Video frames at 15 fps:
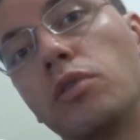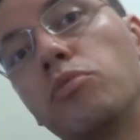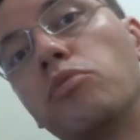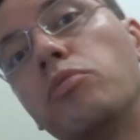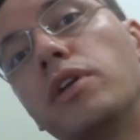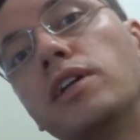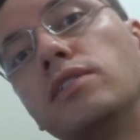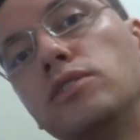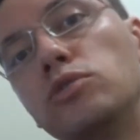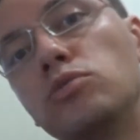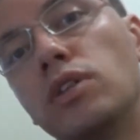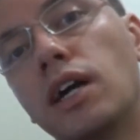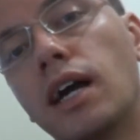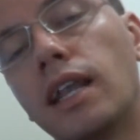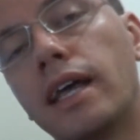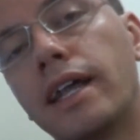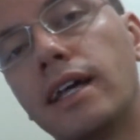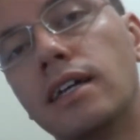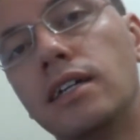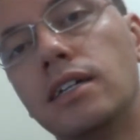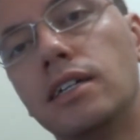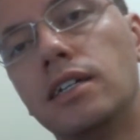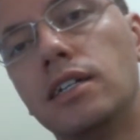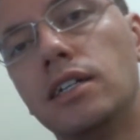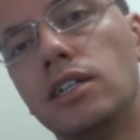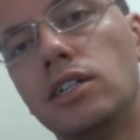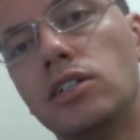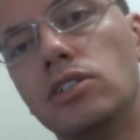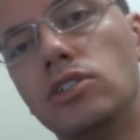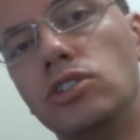aí pro Brasil da galera
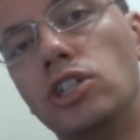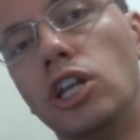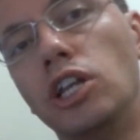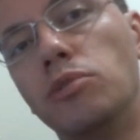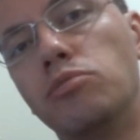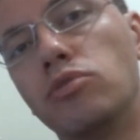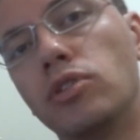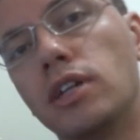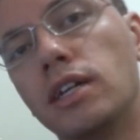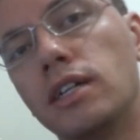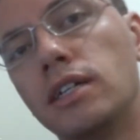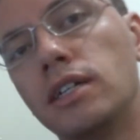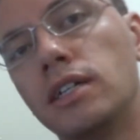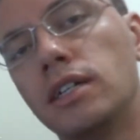de lipo, né?